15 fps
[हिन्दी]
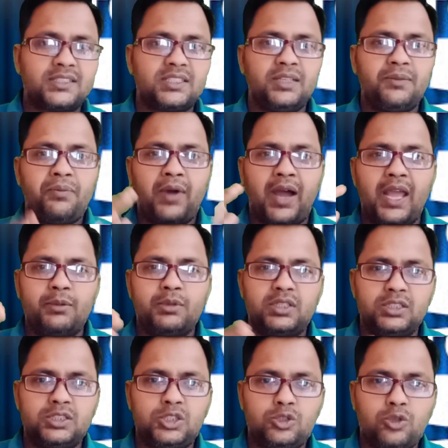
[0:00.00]
ऐसे फाइव
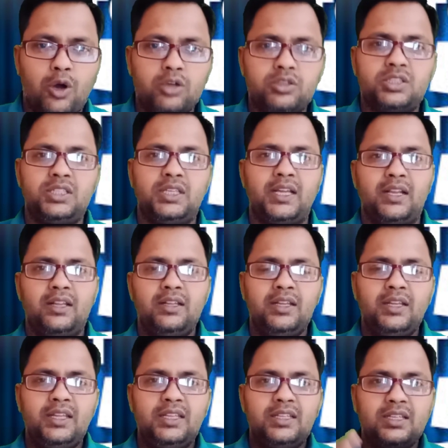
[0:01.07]
स्टॉक शेयर
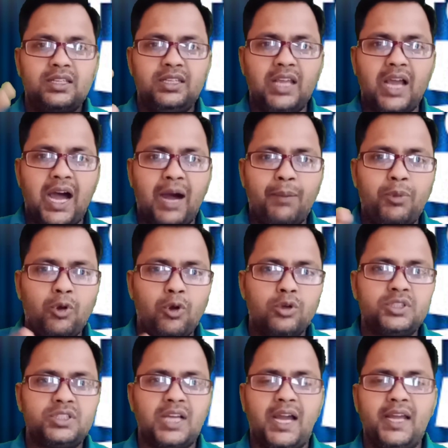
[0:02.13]
कि आप
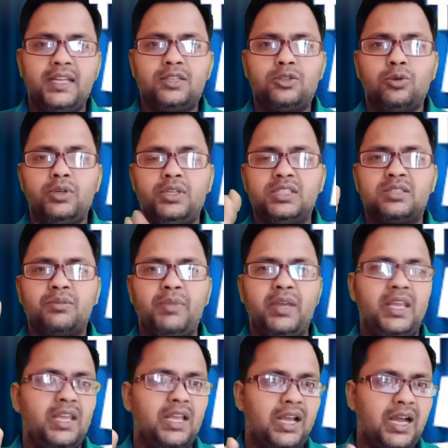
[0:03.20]
लोग चाहें तो
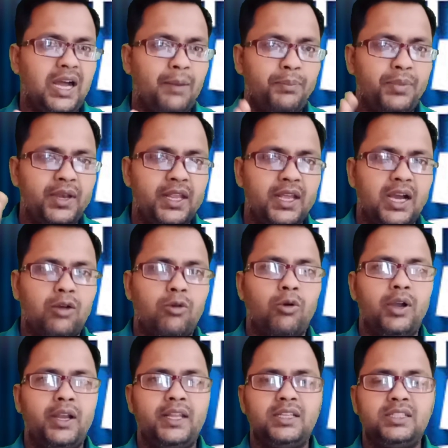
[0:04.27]
इसमें अपने
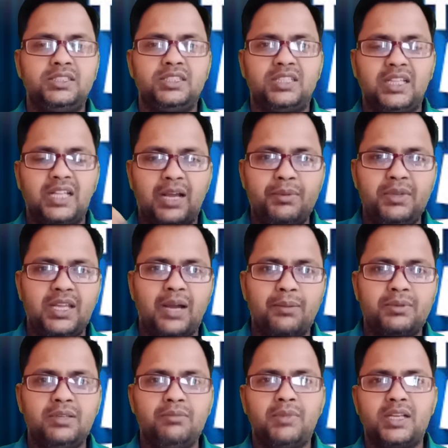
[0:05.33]
अकॉर्डिंग जितना भी आपकी